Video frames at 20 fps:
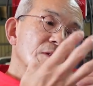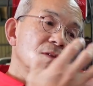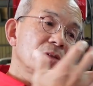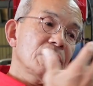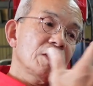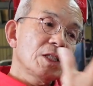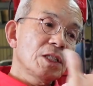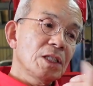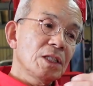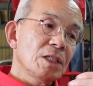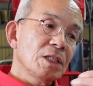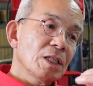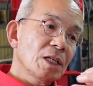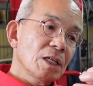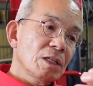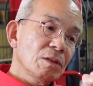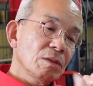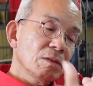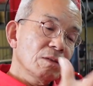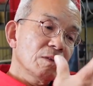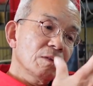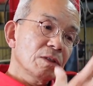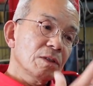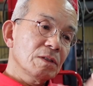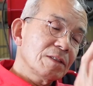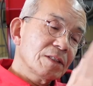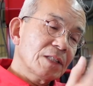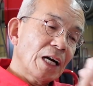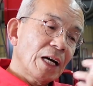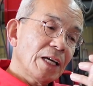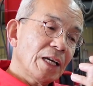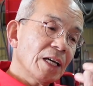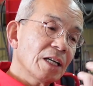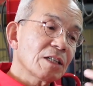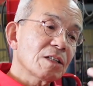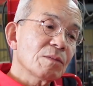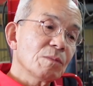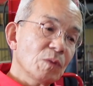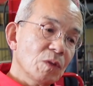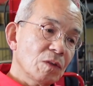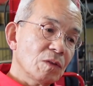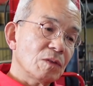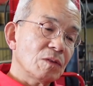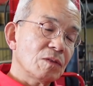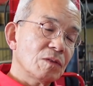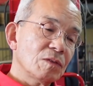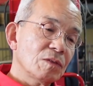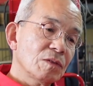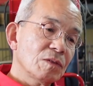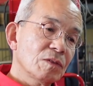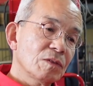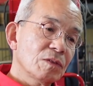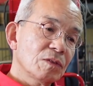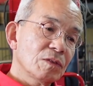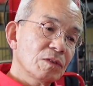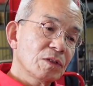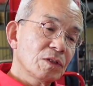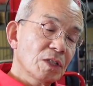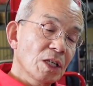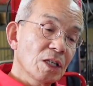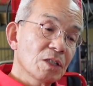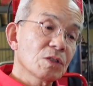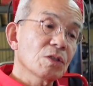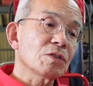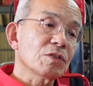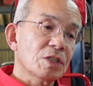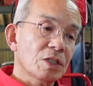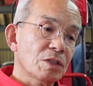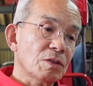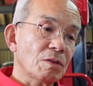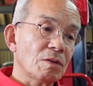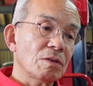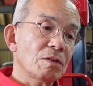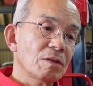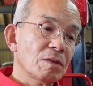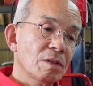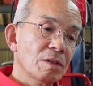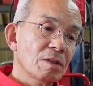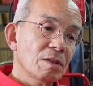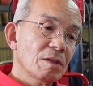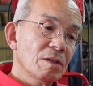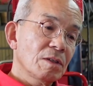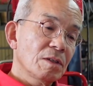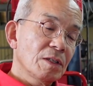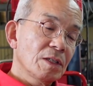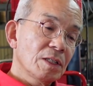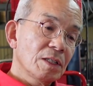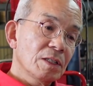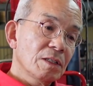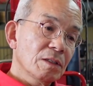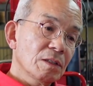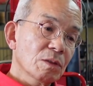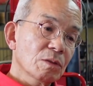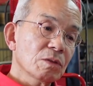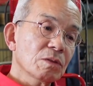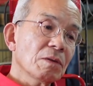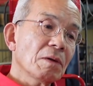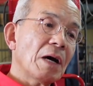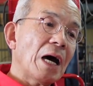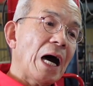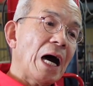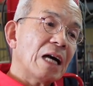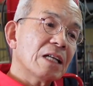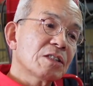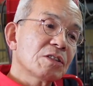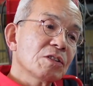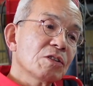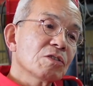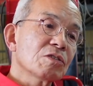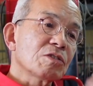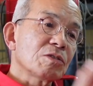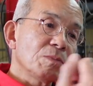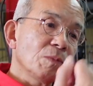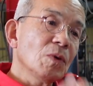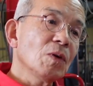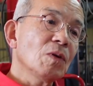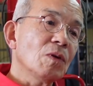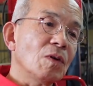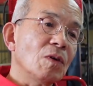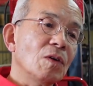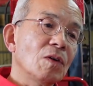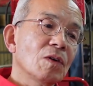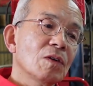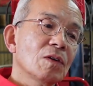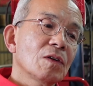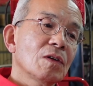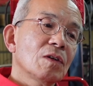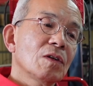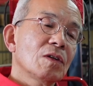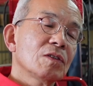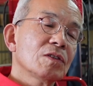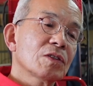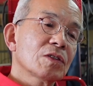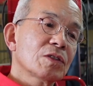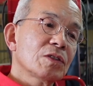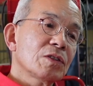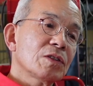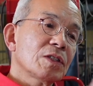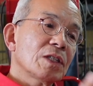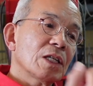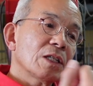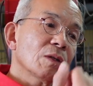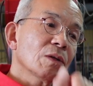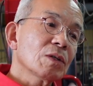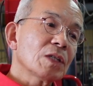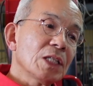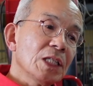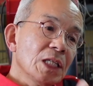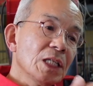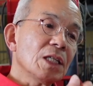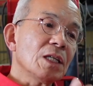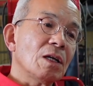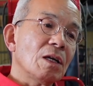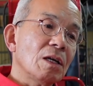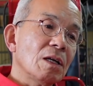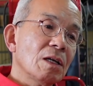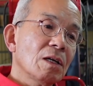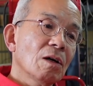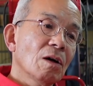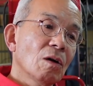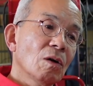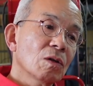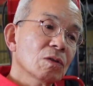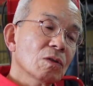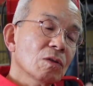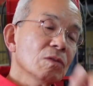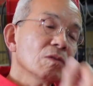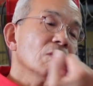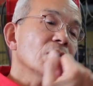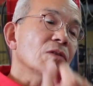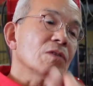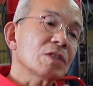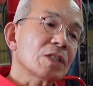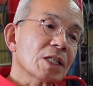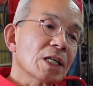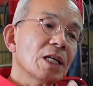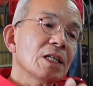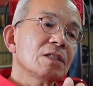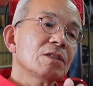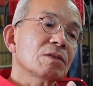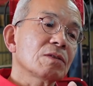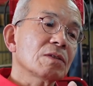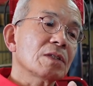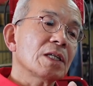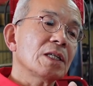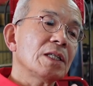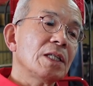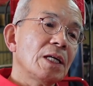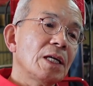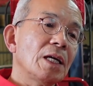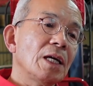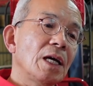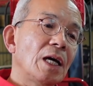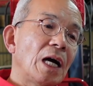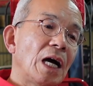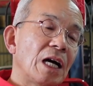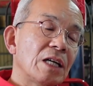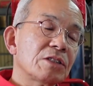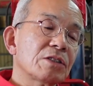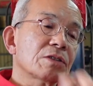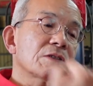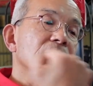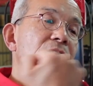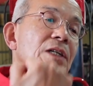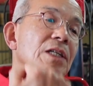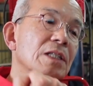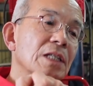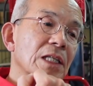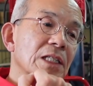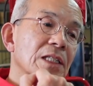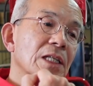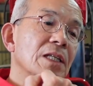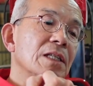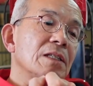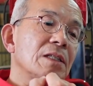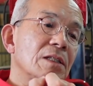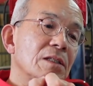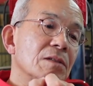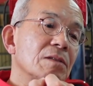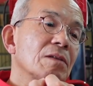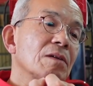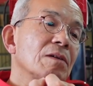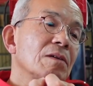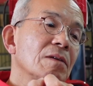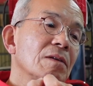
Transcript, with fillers: シリンダーの外壁も正常値と。ということは圧力も作った時にほとんど近い状態で圧縮がなされていると。